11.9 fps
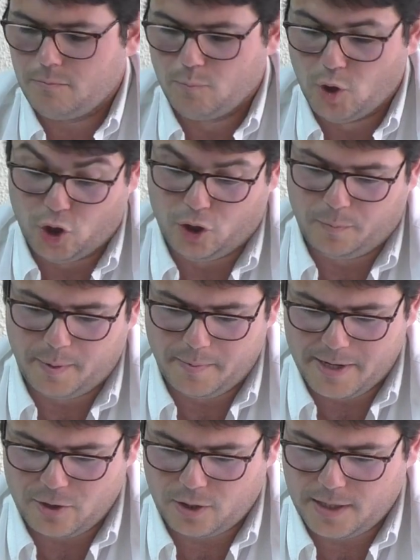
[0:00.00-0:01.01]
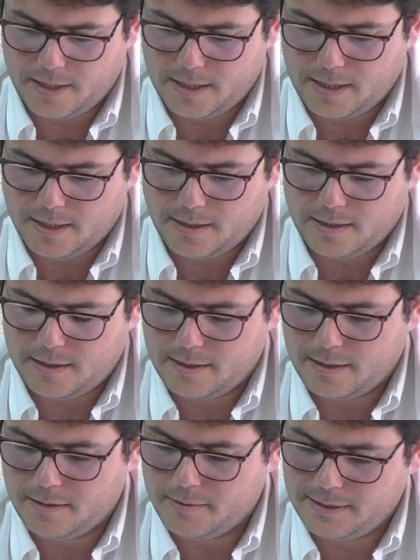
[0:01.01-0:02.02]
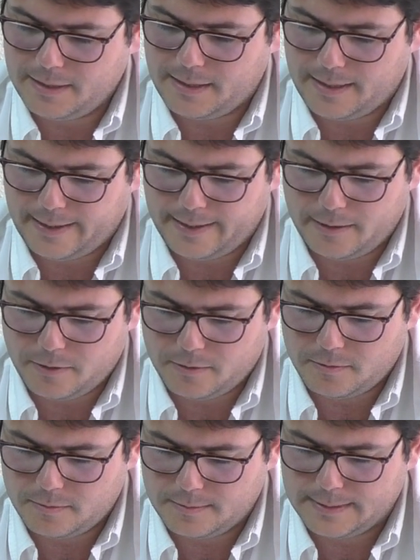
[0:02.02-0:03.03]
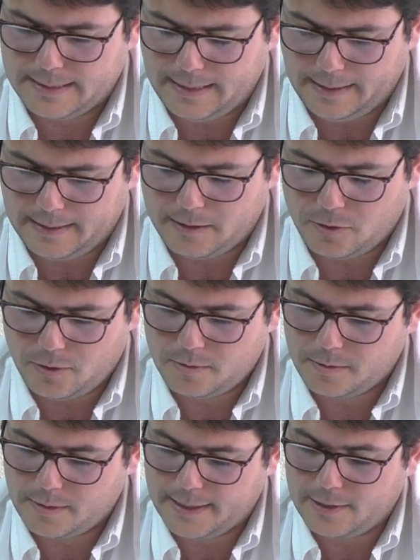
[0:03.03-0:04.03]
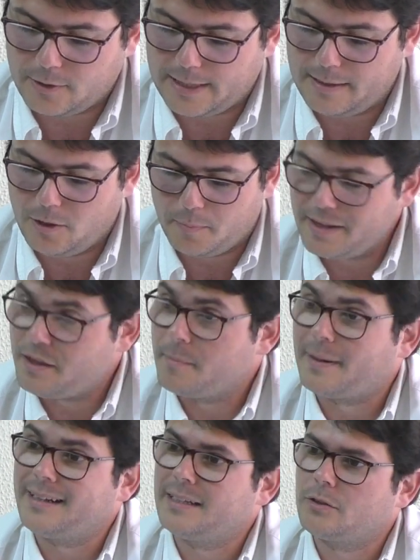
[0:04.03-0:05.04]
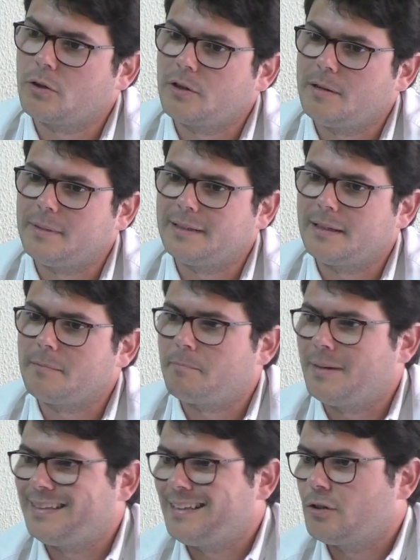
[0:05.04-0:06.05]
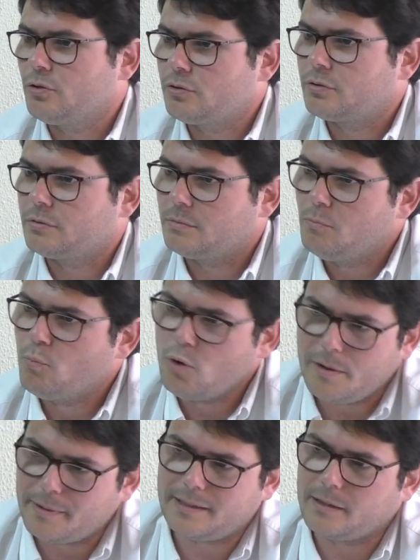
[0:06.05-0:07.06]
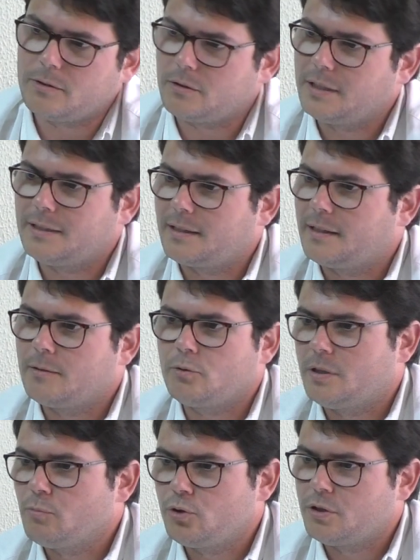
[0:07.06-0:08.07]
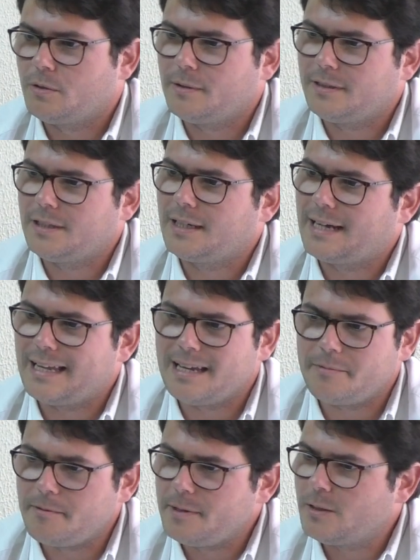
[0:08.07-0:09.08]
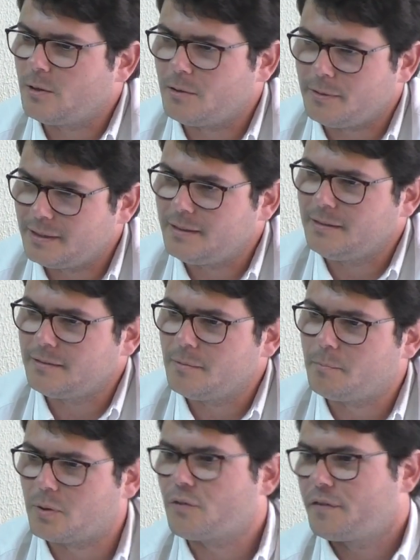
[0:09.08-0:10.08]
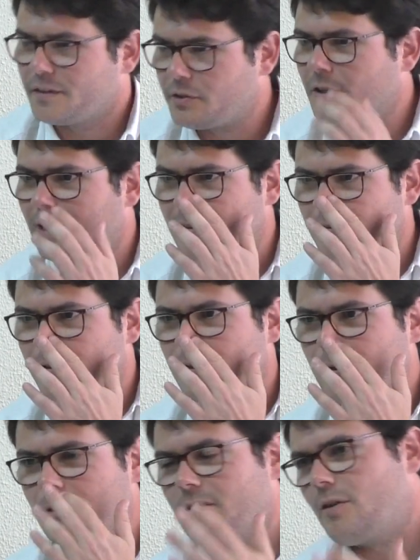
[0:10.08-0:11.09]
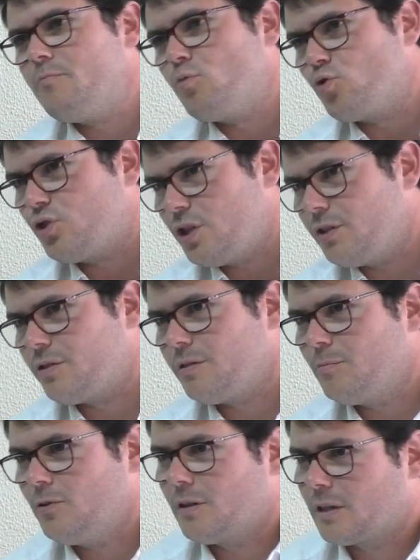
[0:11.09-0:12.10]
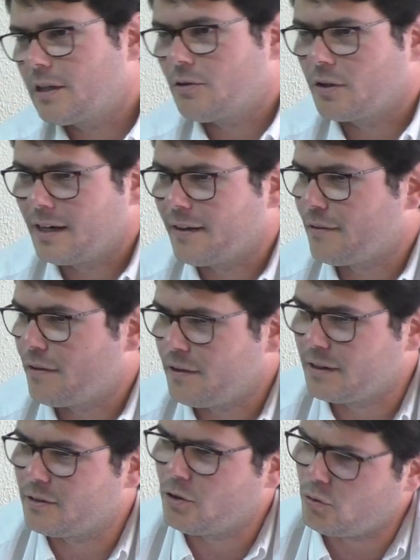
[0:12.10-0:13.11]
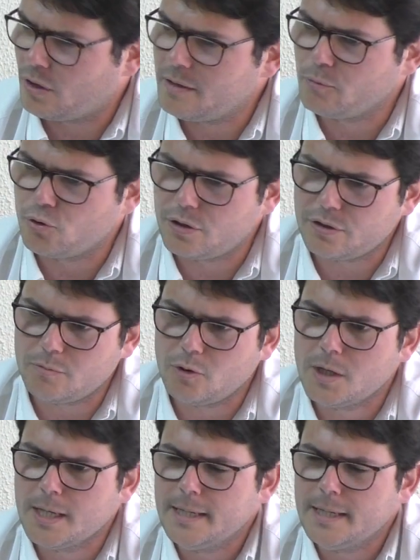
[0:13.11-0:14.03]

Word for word: Bueno, yo lo primero que en el Betis creo, creo que lo, que lo principal de todo es meter béticos, muy béticos, gente que le guste mucho el Betis, que haya vivido el Betis, profesionales véticos que lo hay muchísimo, aunque nos quieran decir que no, lo hay muchísimo,